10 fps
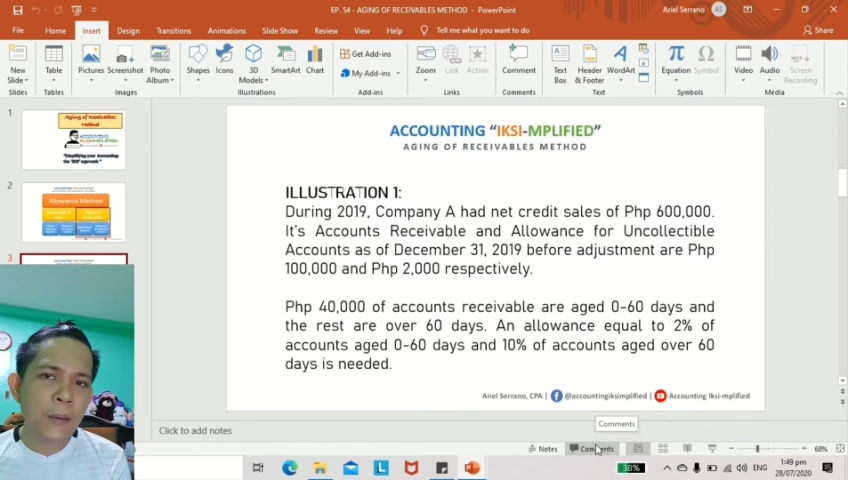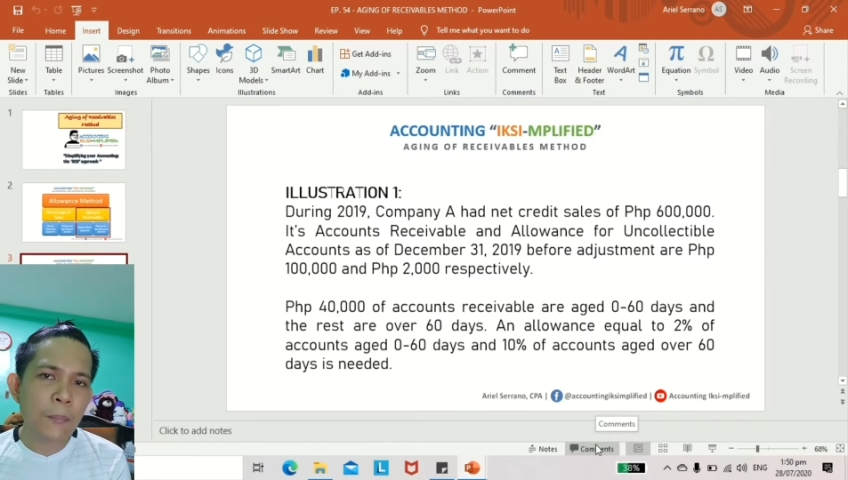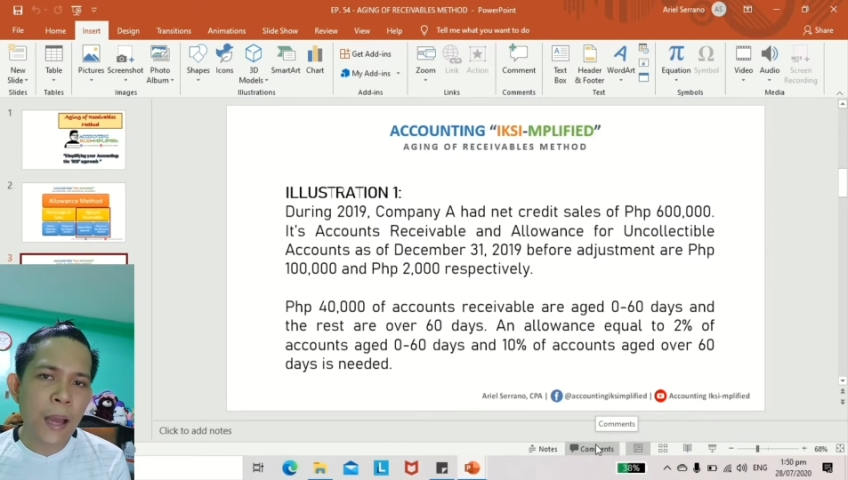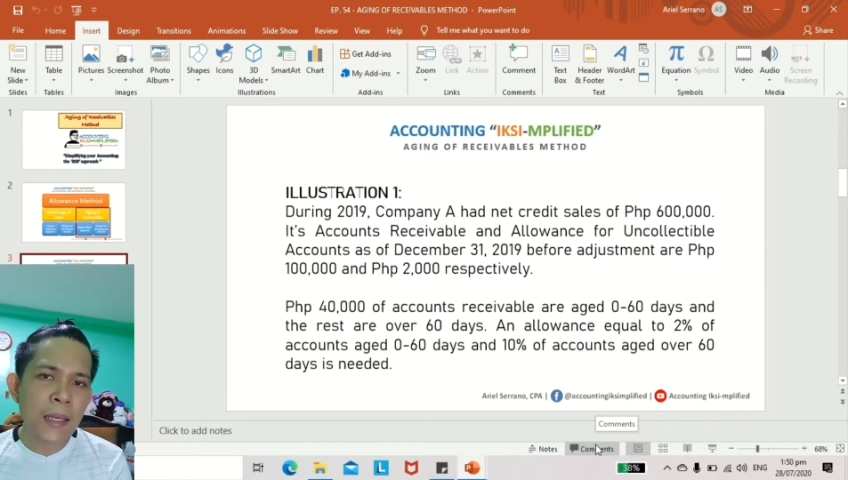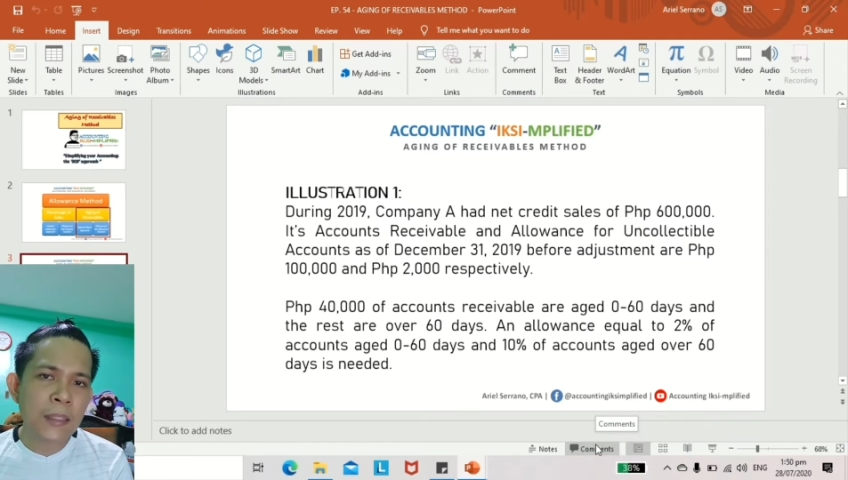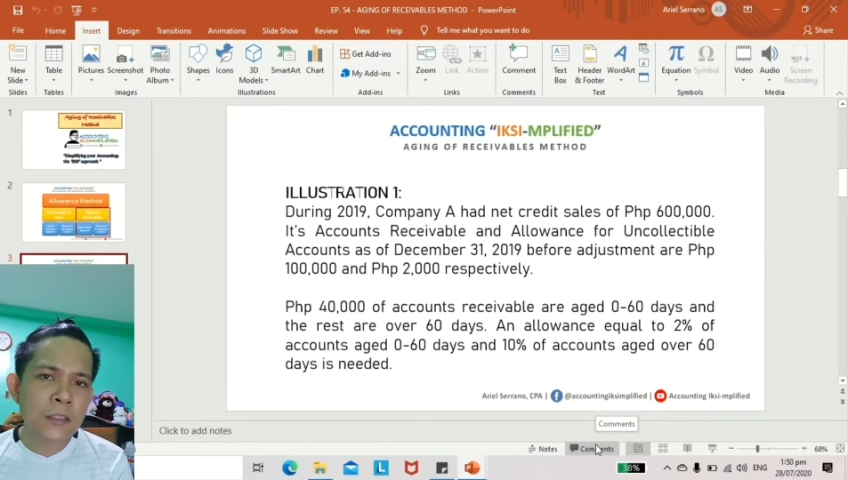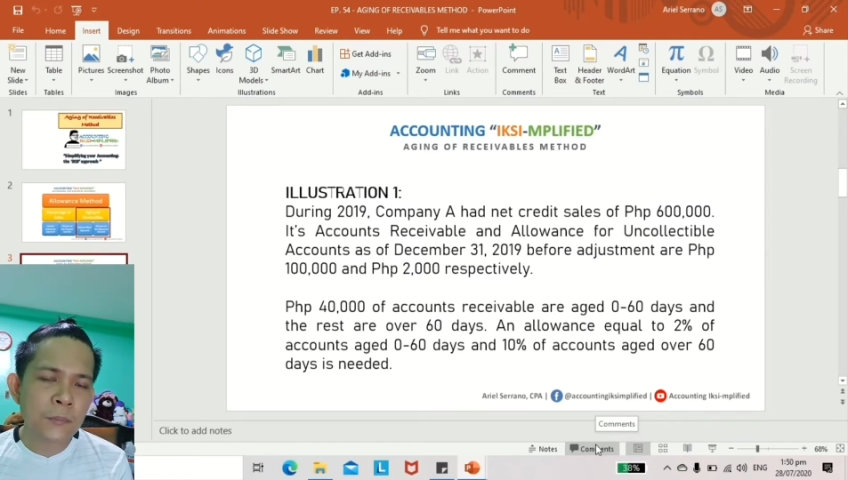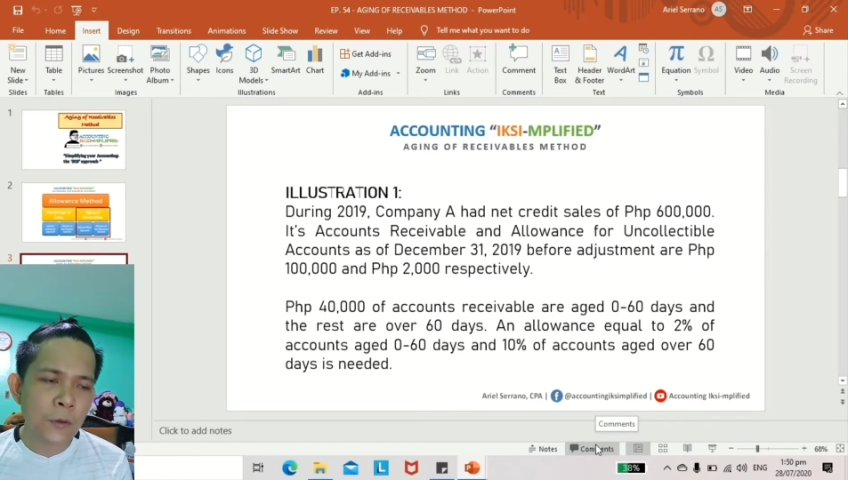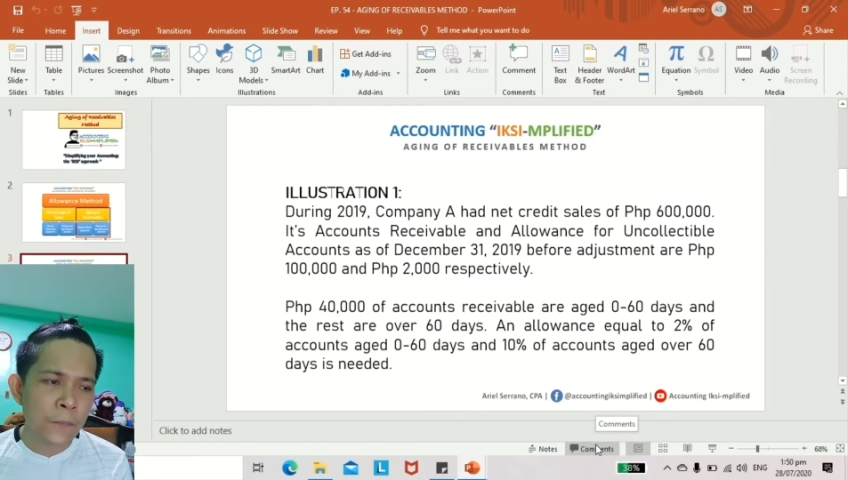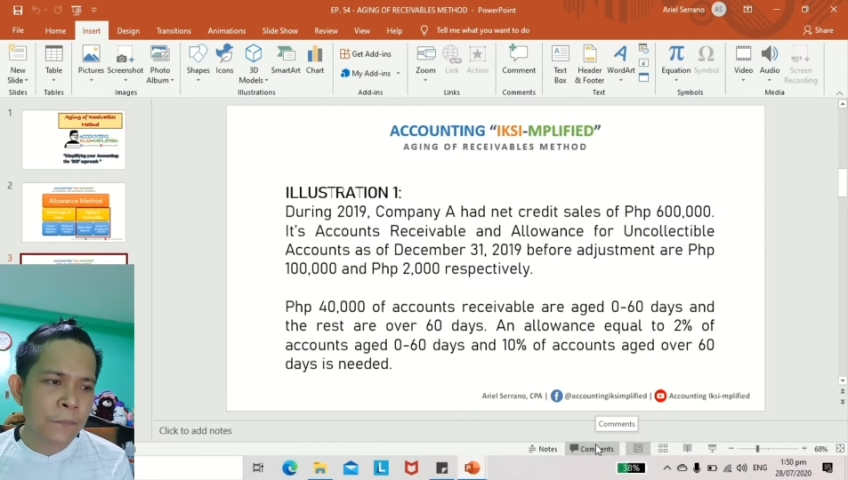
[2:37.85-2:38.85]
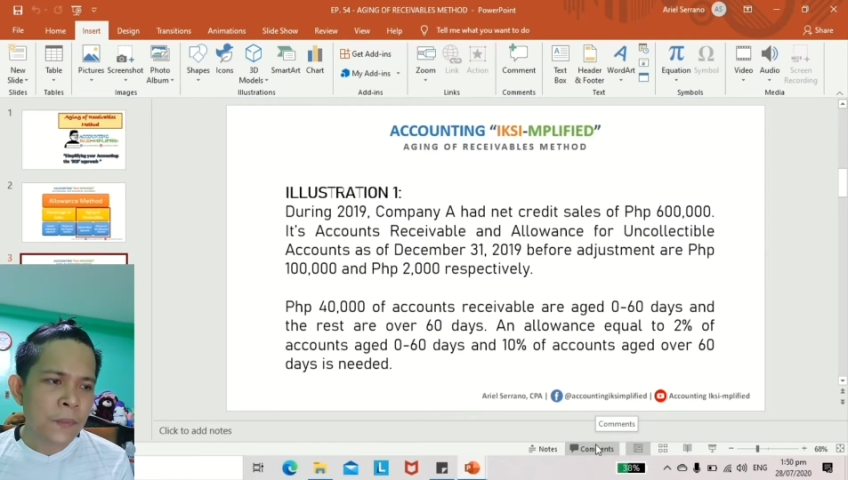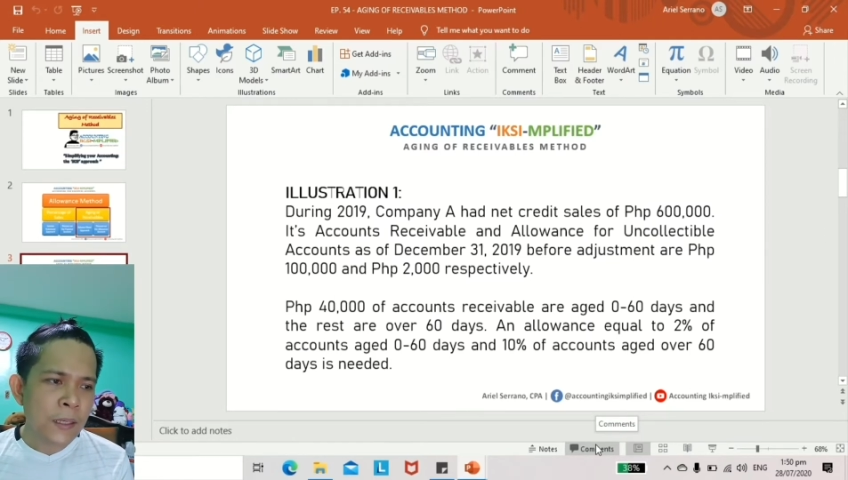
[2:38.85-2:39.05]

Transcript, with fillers: na balance mo